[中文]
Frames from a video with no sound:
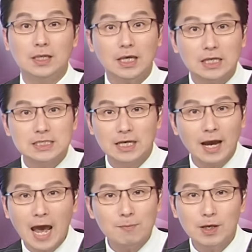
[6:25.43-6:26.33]
以
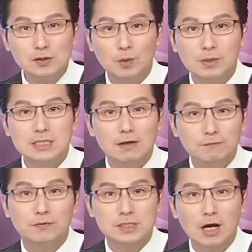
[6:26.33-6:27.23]
前还没有什么政
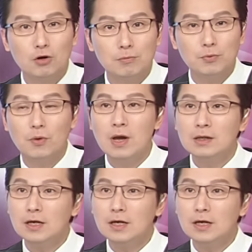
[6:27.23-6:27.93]
府效率部，